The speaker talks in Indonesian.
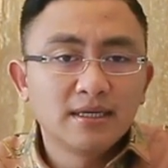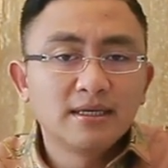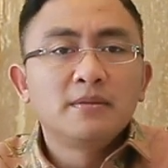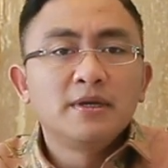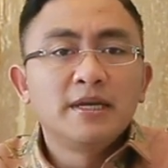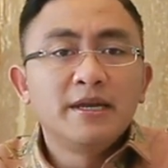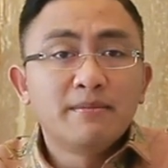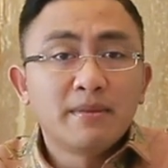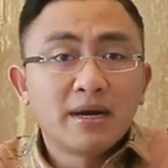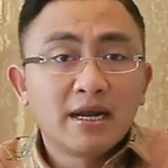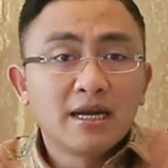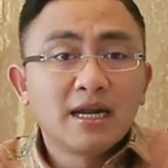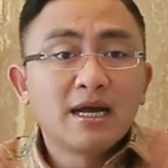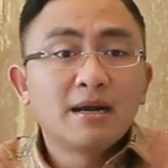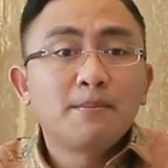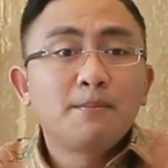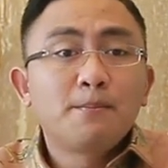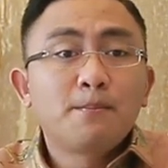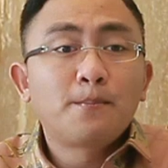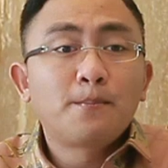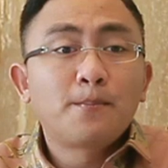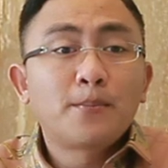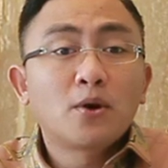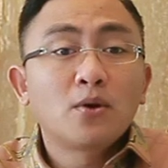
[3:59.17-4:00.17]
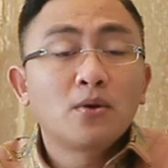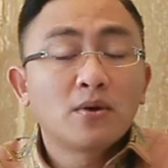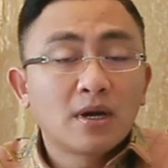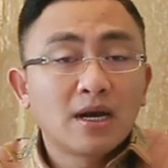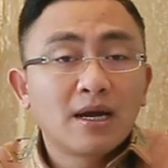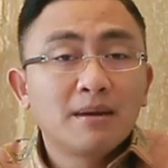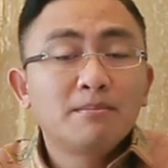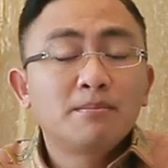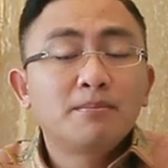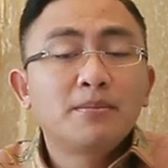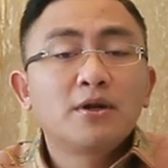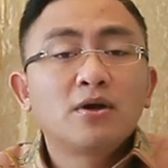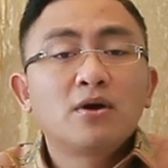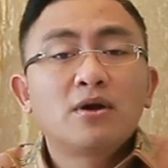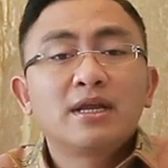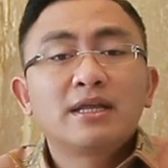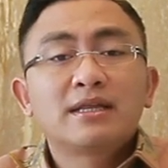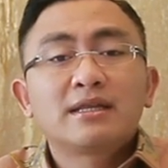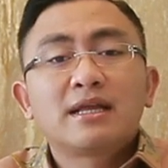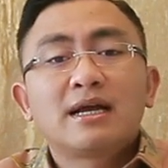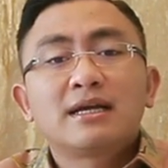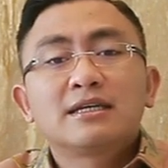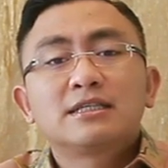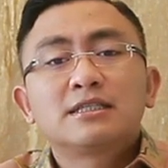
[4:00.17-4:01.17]
Di mana program
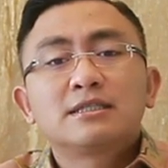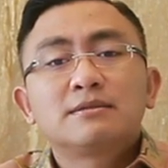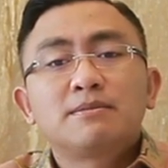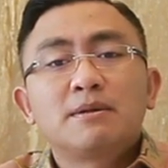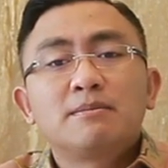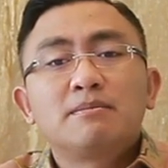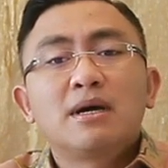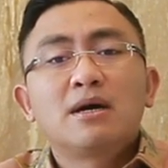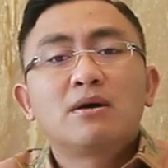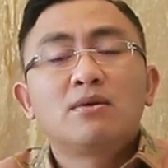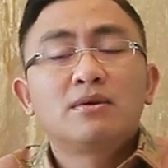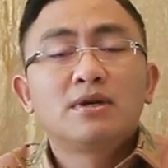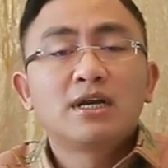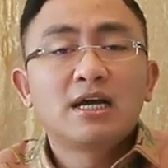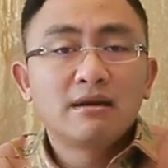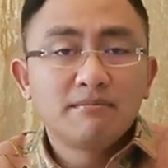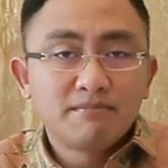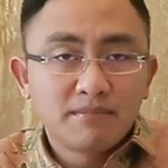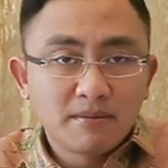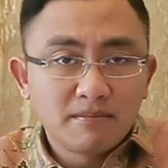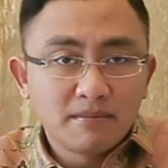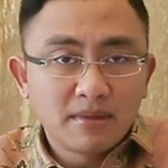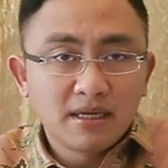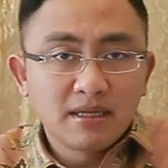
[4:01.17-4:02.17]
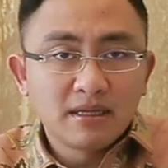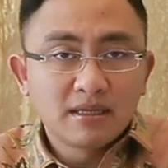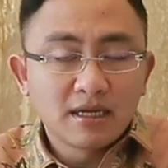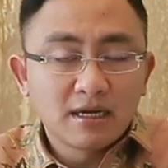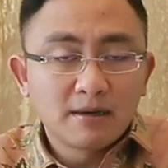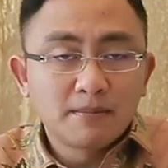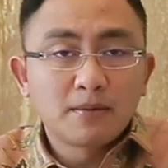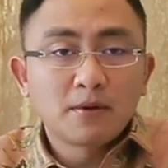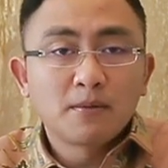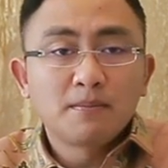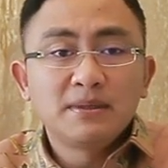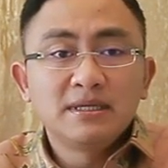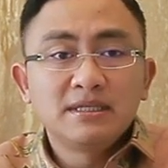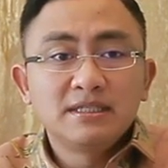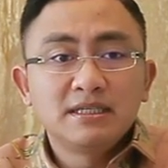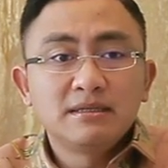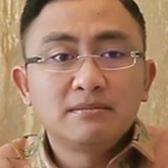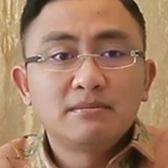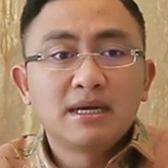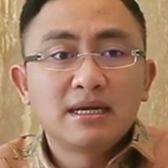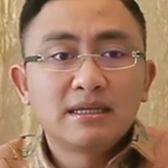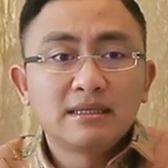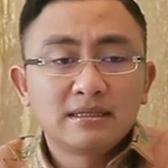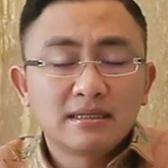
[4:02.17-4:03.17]
prioritas pembangunan pemerintah
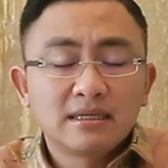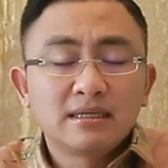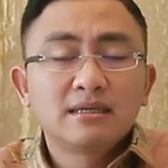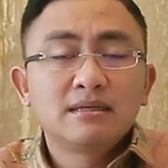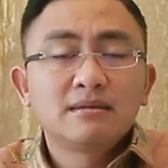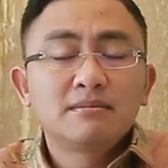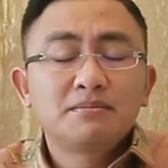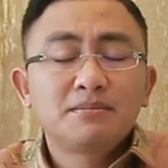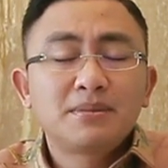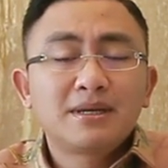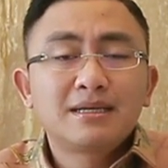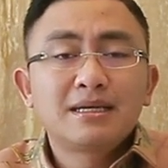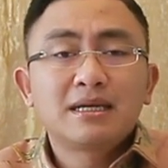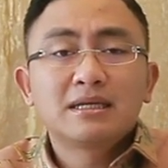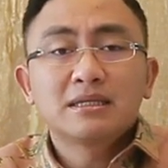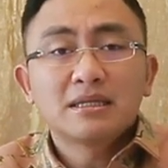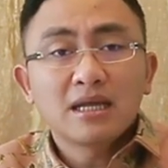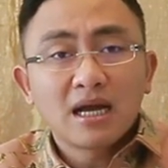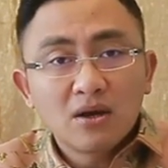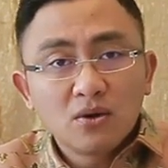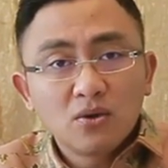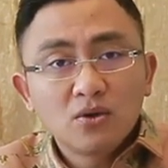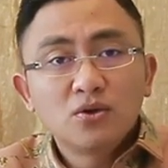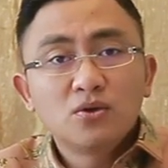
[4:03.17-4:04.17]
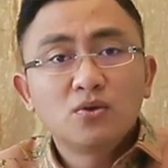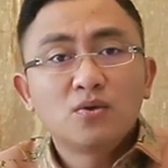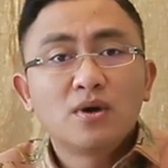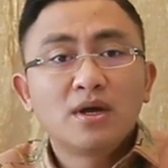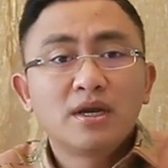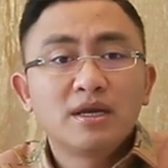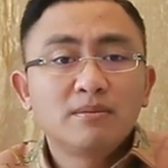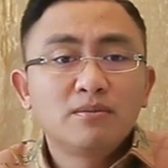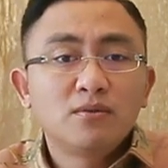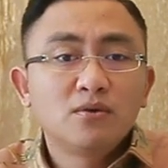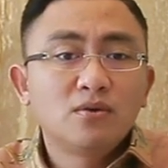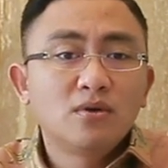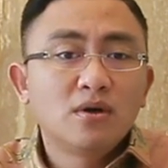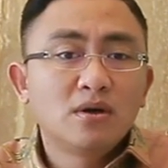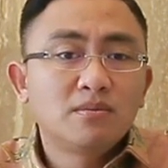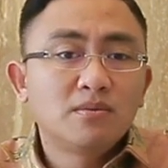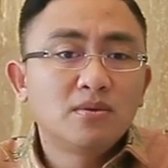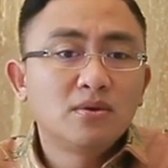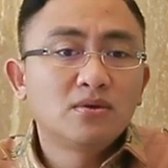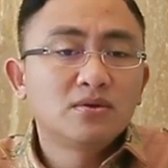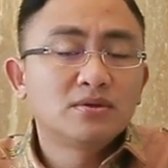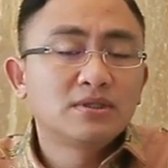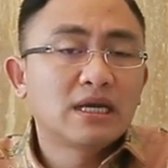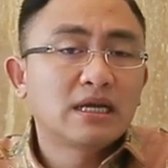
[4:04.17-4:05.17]
Provinsi Banten pada tahun 2021
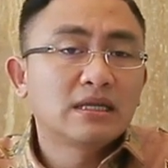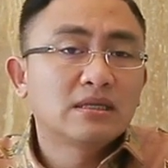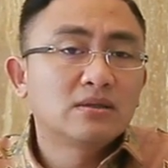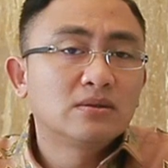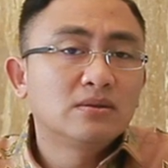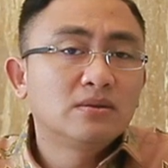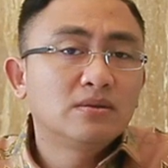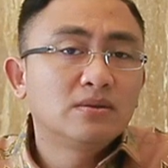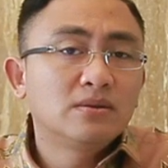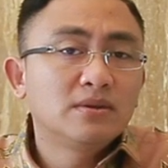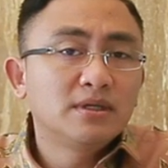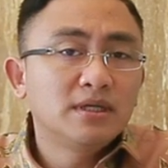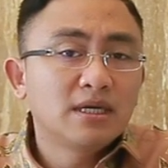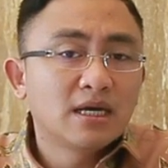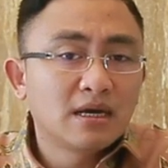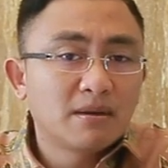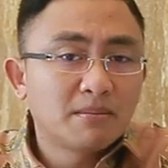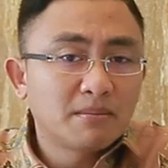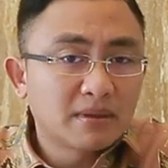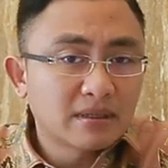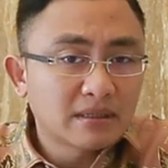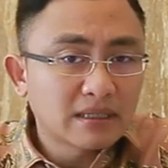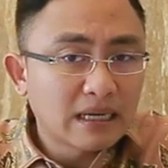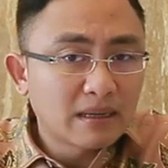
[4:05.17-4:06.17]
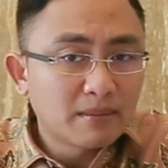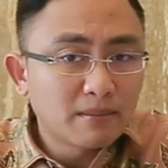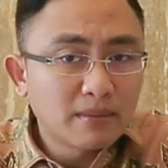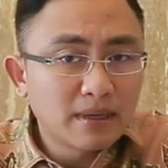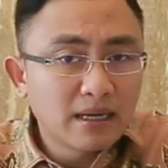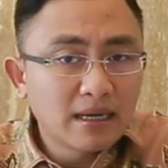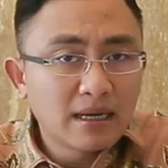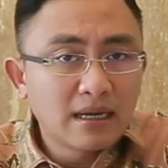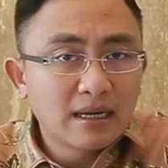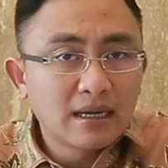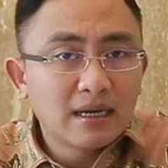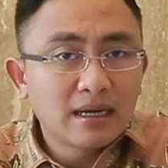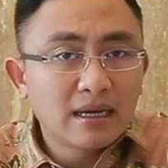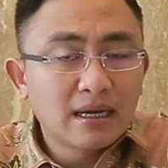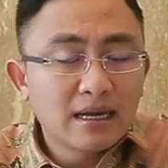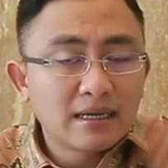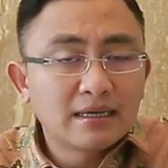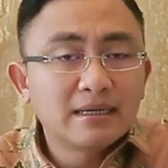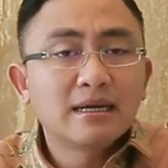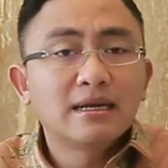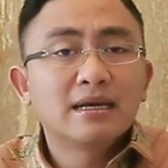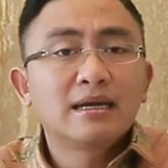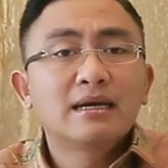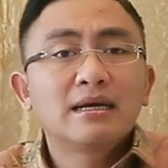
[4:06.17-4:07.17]
yang pertama
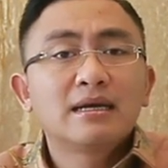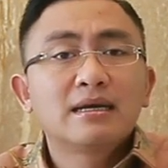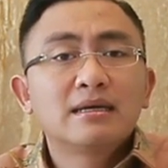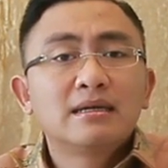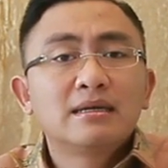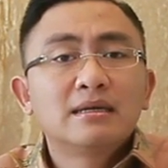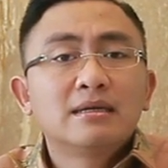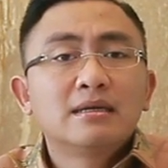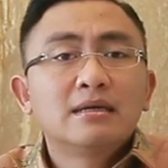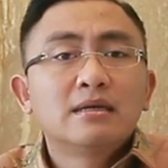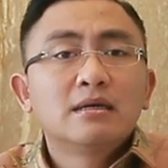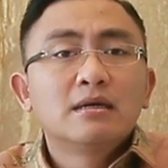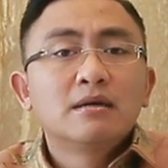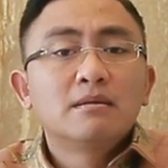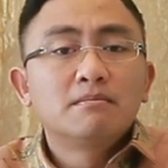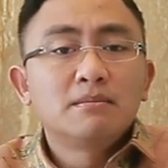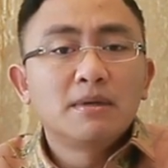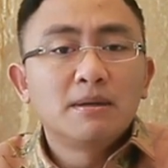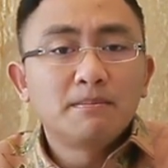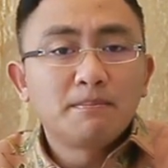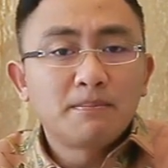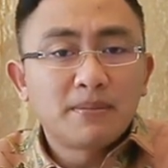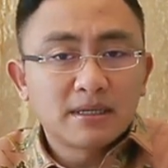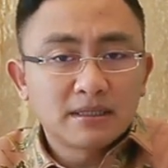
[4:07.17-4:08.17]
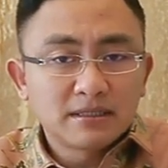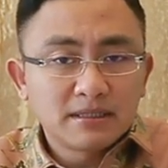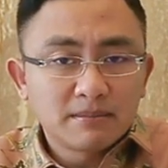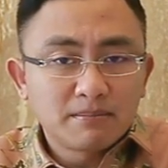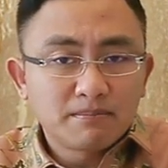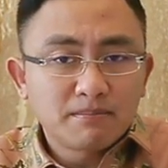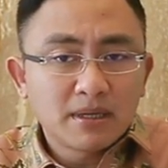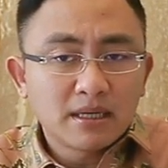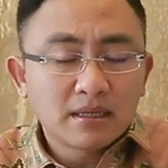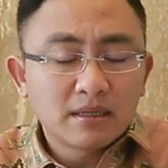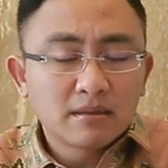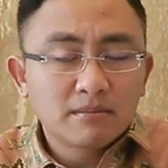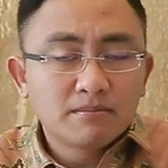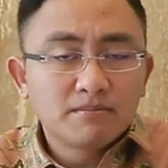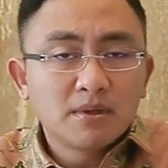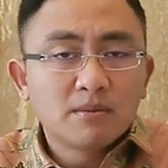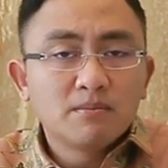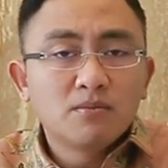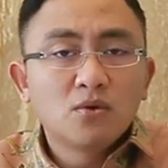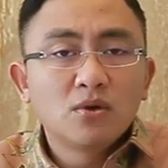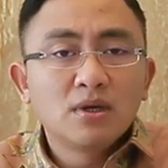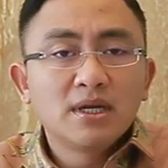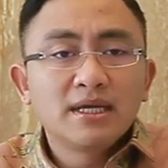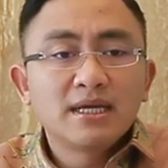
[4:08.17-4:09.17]
adalah mempercepat
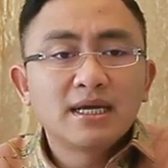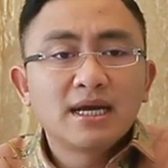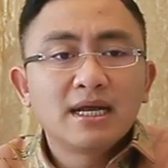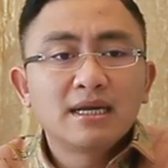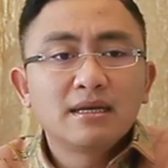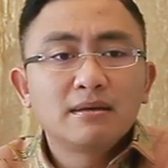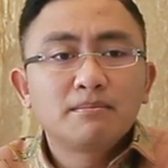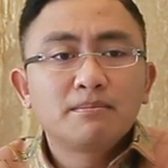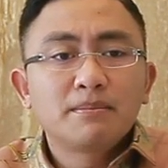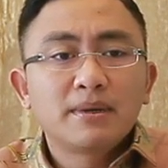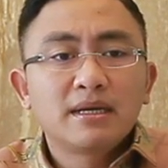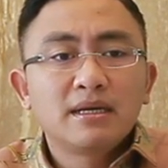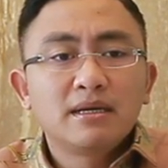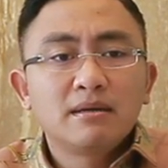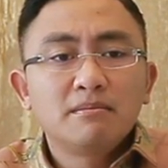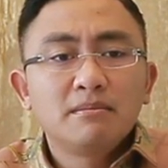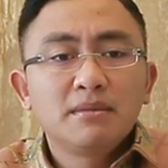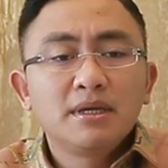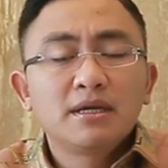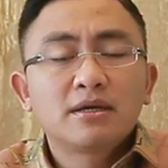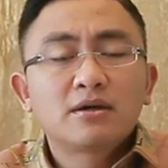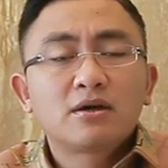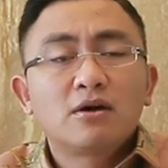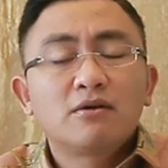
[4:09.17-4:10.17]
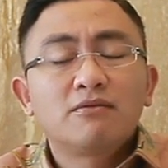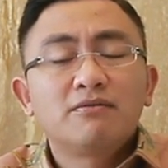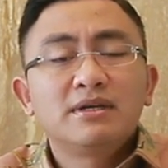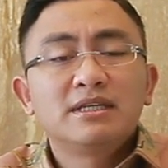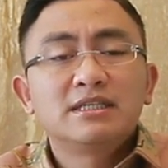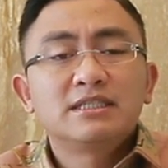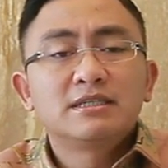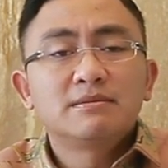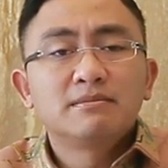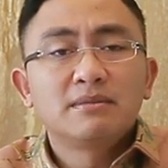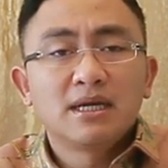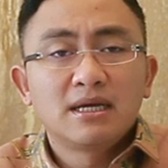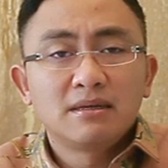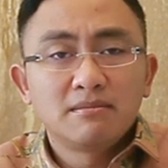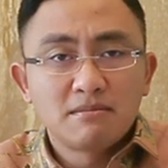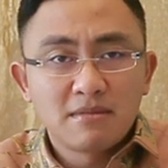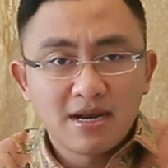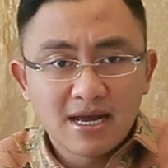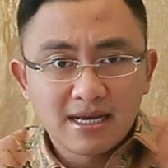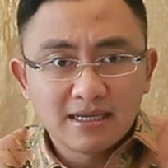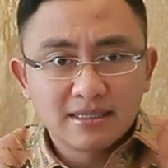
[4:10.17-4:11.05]
pemulihan pandemi COVID-19